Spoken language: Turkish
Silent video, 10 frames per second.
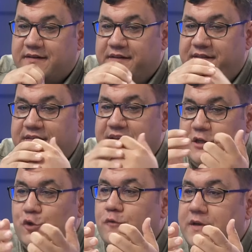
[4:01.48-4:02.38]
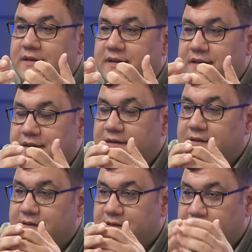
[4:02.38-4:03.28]
e, siz neyin güvenliğini
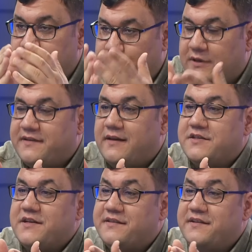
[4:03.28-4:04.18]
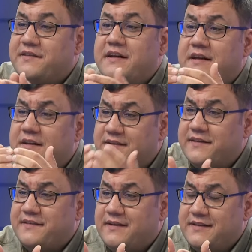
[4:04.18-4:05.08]
e, sağlayacaksınız,
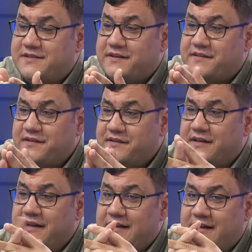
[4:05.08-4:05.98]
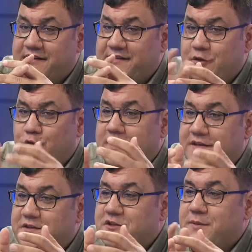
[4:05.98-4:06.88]
nasıl sağlayacaksınız? Aslında güvenlik
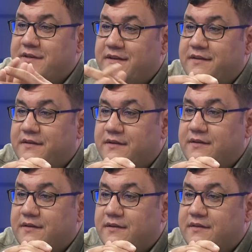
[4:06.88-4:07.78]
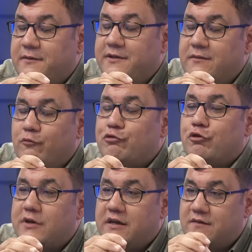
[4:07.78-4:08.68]
çalışmalarının e, temelinde bu
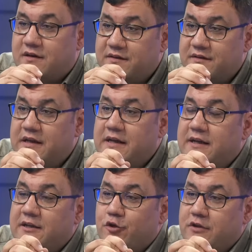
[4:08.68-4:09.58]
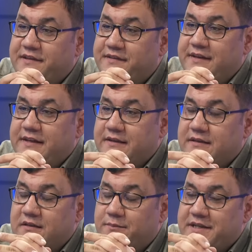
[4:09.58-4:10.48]
sorular vardır. Hı hı. Dolayısıyla
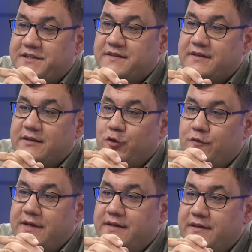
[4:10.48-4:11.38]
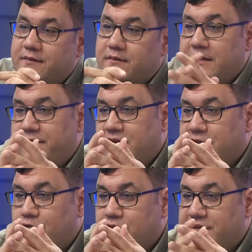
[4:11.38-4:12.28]
e, başta güvenliğin
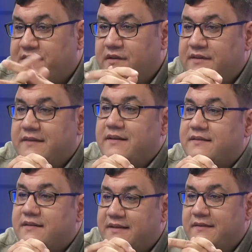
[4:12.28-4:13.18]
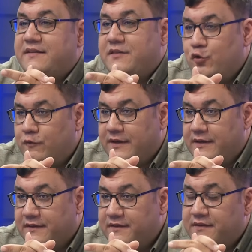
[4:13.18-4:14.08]
referans noktası devlettir. Devletin
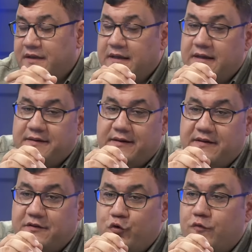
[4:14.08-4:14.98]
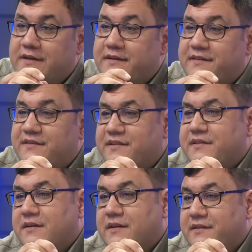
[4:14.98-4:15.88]
güvenliğidir. Devletin güvenliğini siz nasıl
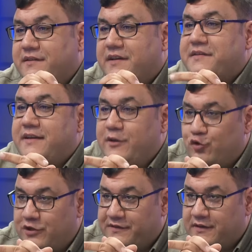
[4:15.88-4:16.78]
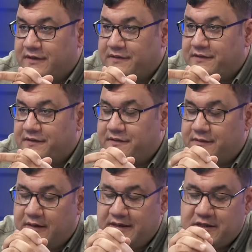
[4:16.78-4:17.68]
sağlarsınız? Askeri güçle sağlarsınız. Hı
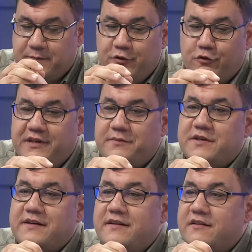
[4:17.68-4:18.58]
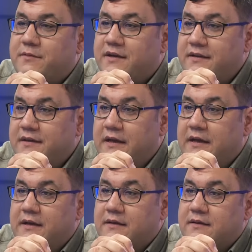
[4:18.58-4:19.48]
hı. Ancak 1970'lerden itibaren
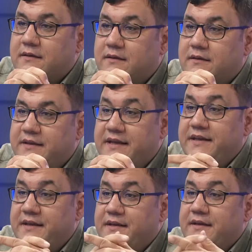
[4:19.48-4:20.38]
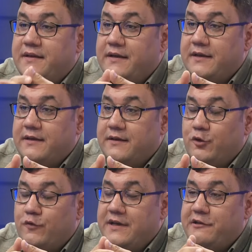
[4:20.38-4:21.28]
e, yeni yeni
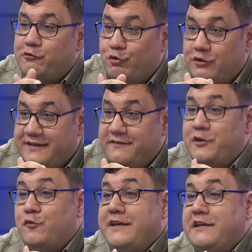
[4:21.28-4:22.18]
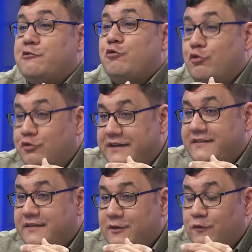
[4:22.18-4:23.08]
güvenlik soruları ve güvenlik sorunları
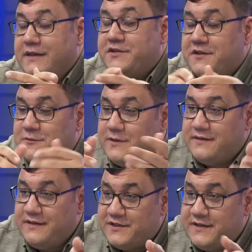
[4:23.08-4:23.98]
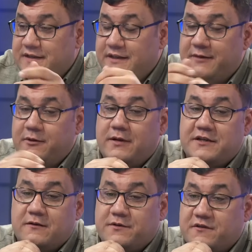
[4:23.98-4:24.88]
da güvenlik çalışmalarının içine girmeye
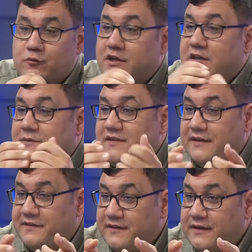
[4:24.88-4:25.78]
başlamıştır. Bunlardan bir tanesi